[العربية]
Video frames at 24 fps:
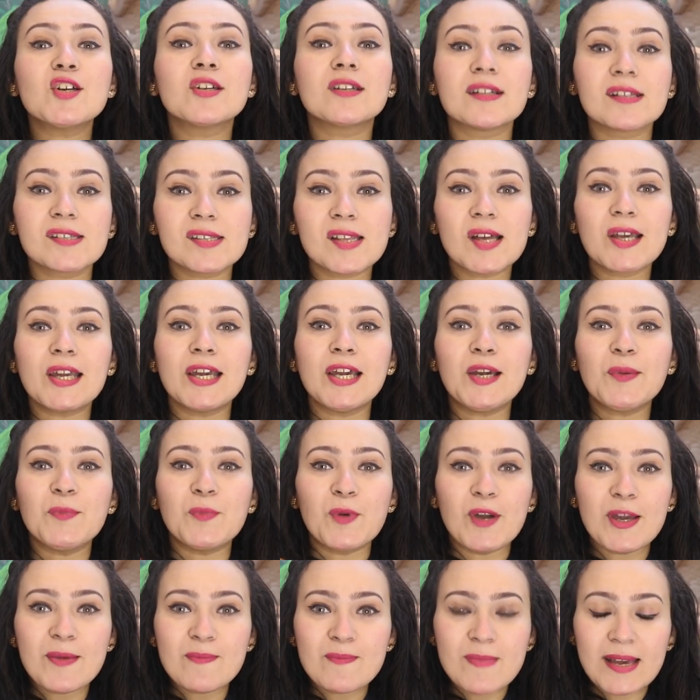10 نصايح
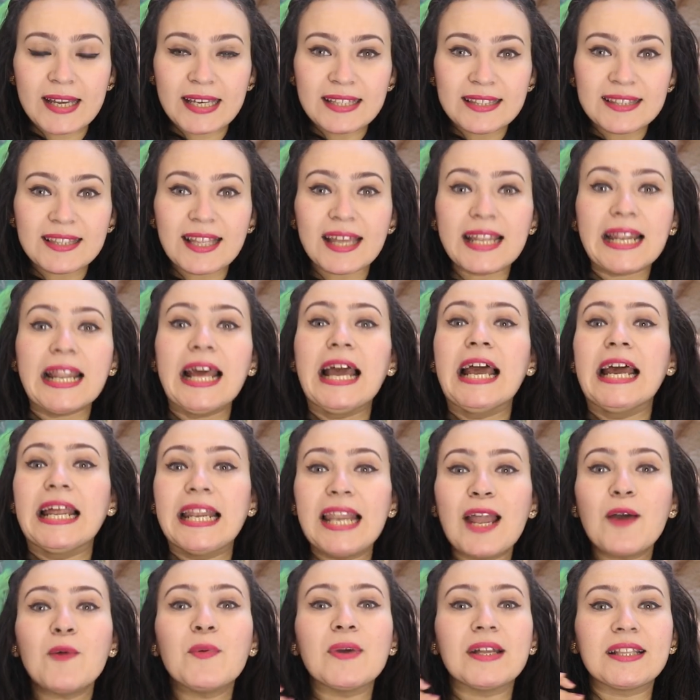مهمه جدا
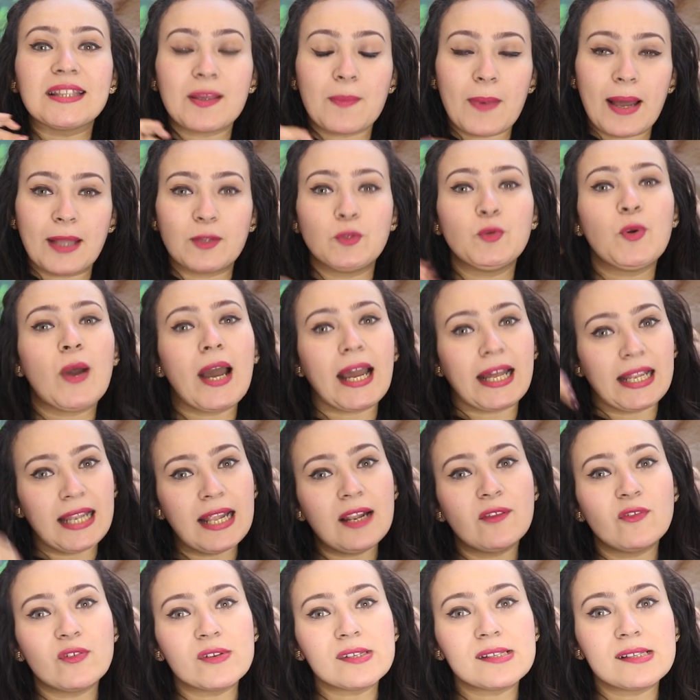لو اتبعتوها
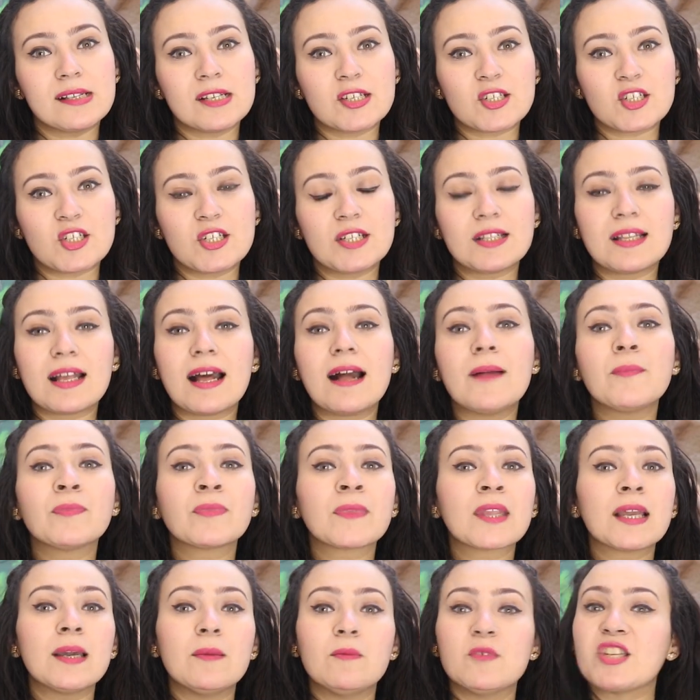خلال فصل الشتاء
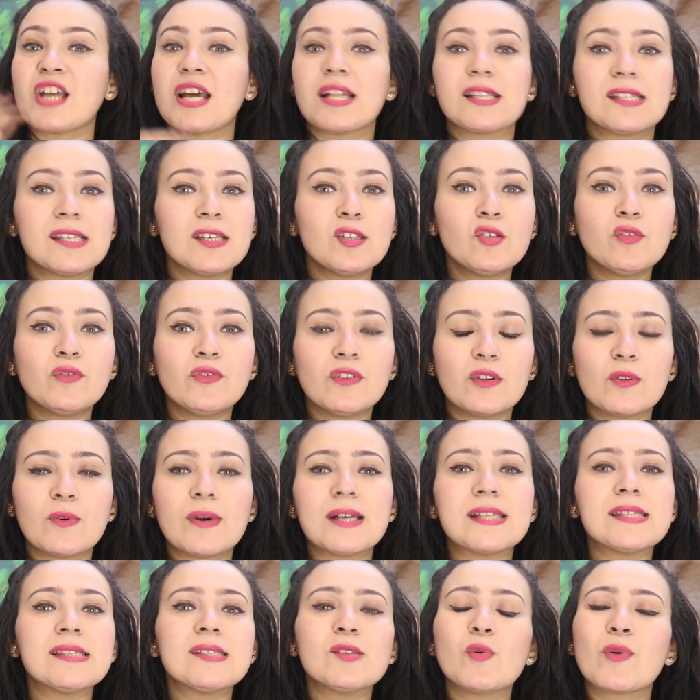مش هتزيدوا في
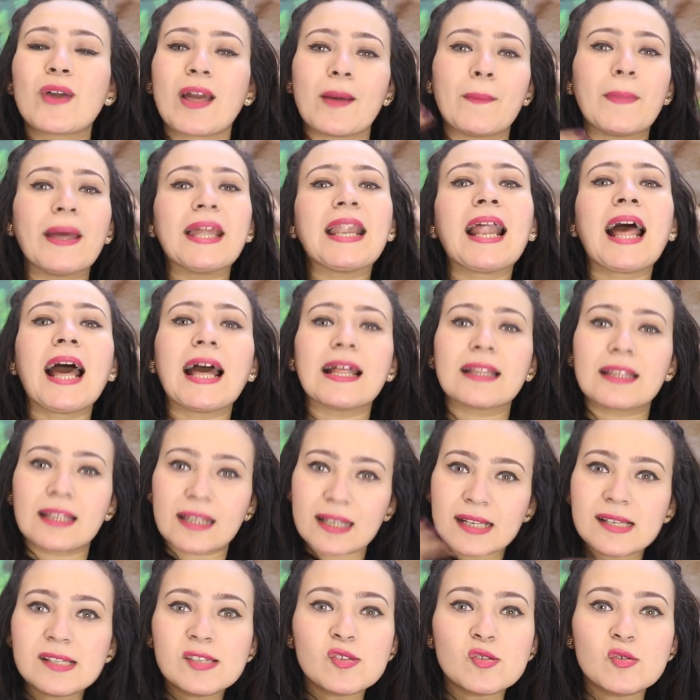الوزن وكمان
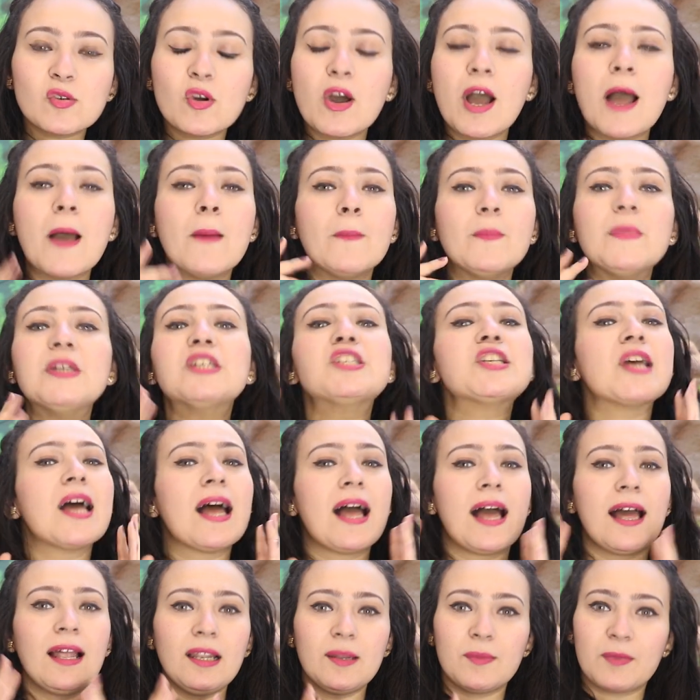هتخسوا مش
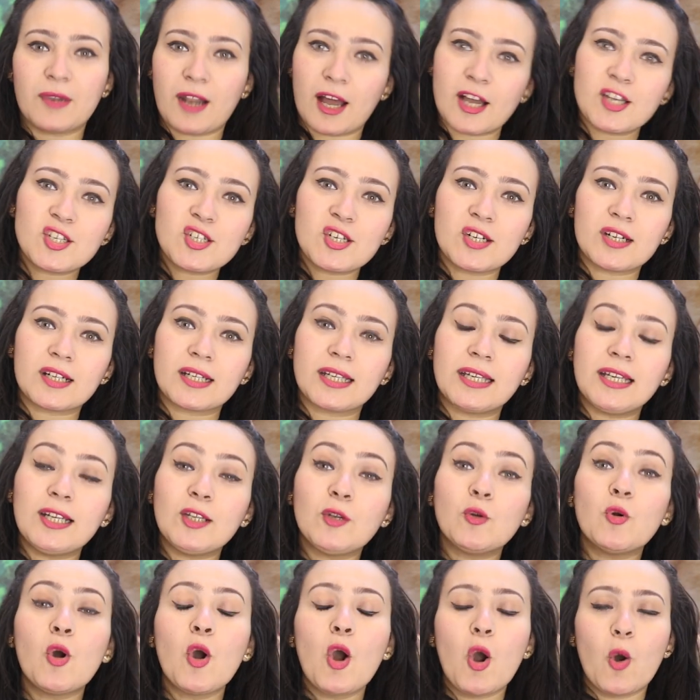اقل من 10
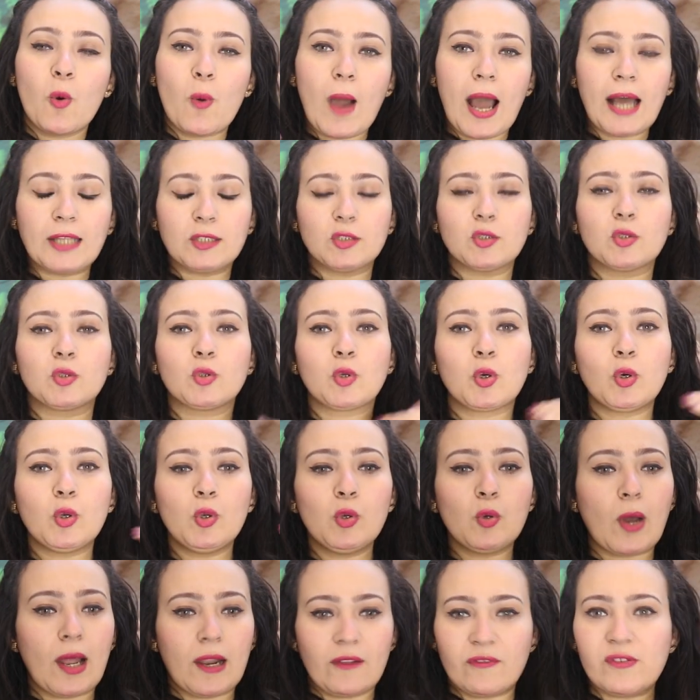كيلو
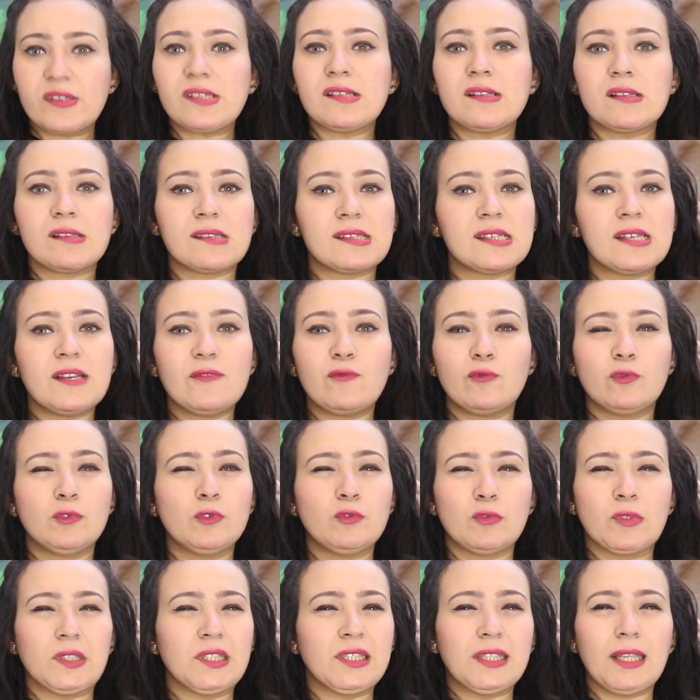وهتدخلوا على فصل الصيف
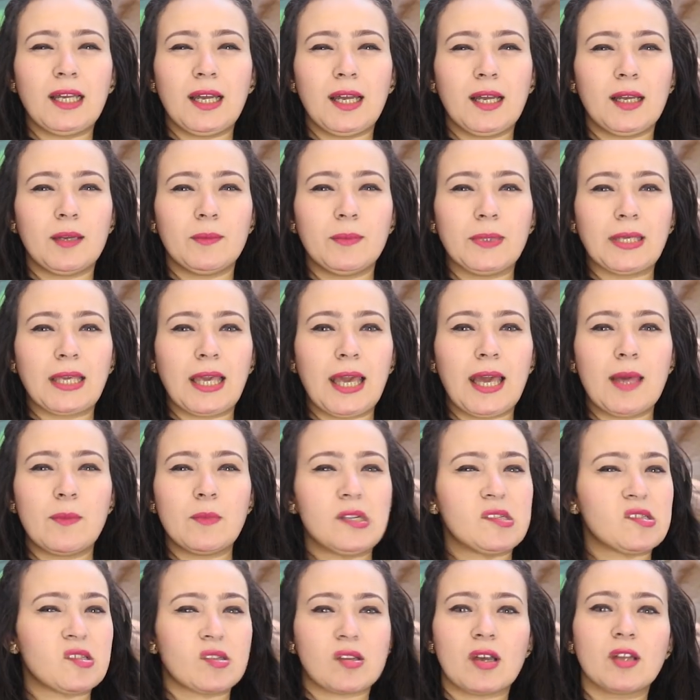وانتوا كده
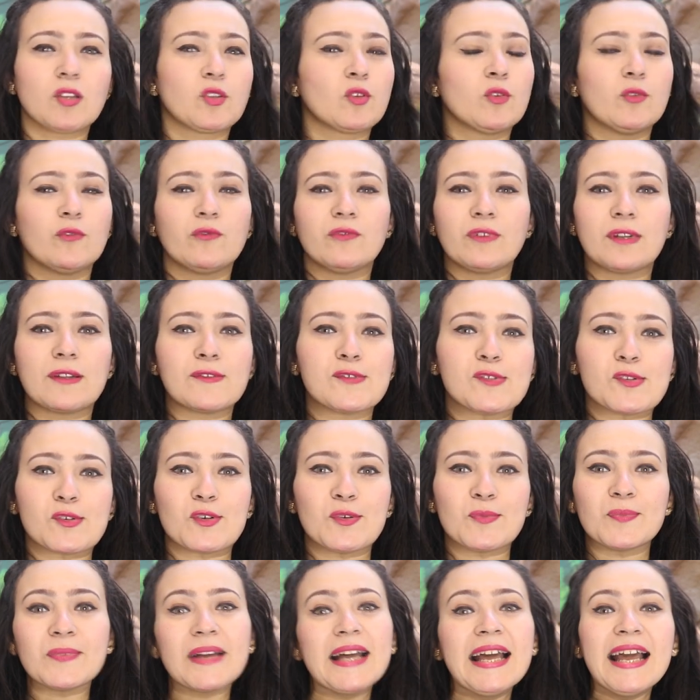بكامل ثقتكم في
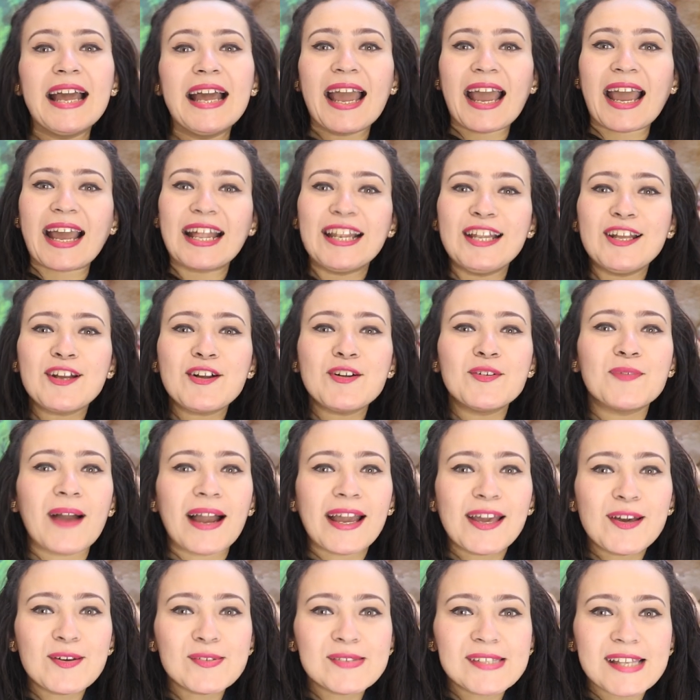نفسكم خليكم
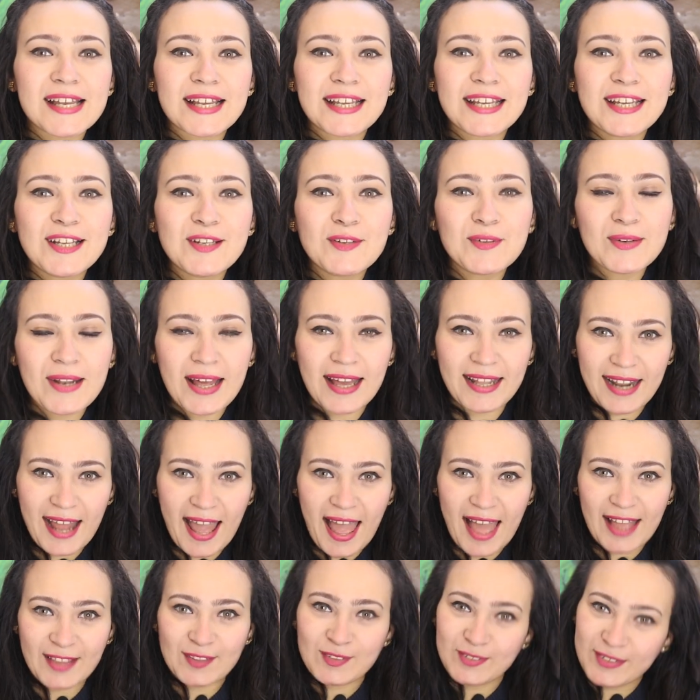معايا وسجلوا
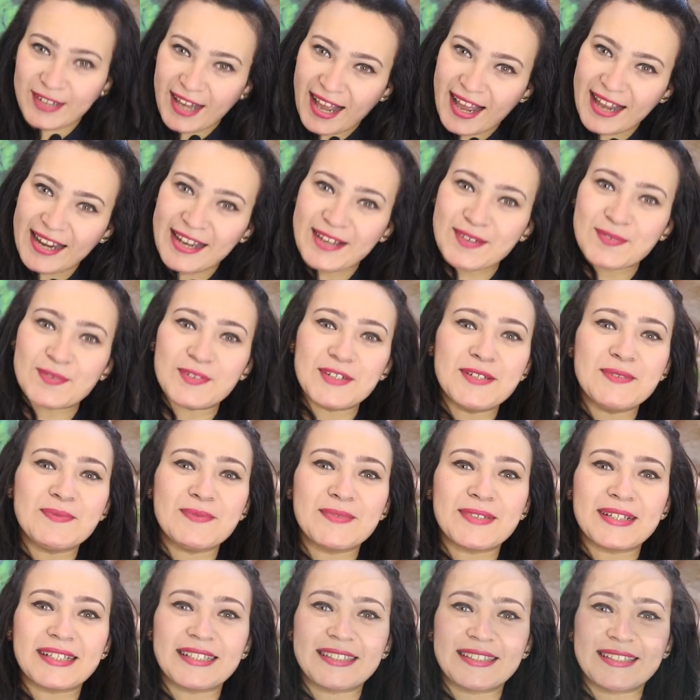لانها هتكون حلقه
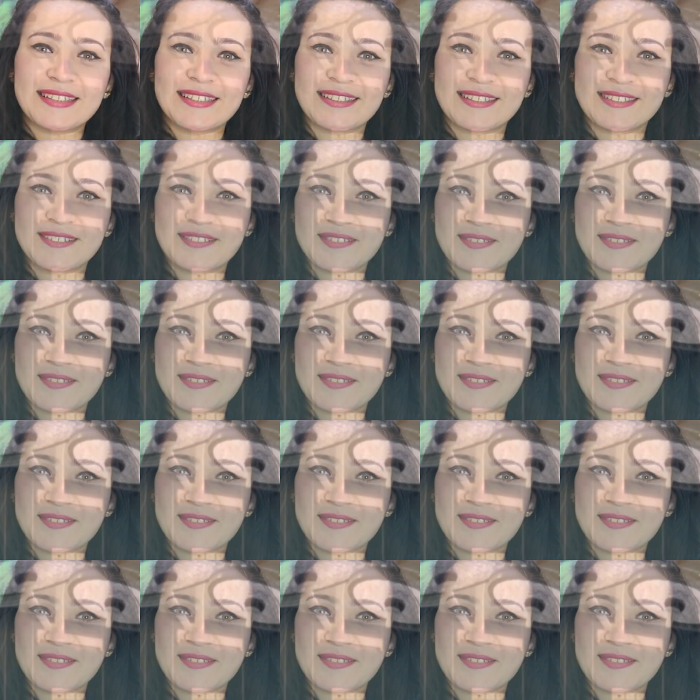مهمه جدا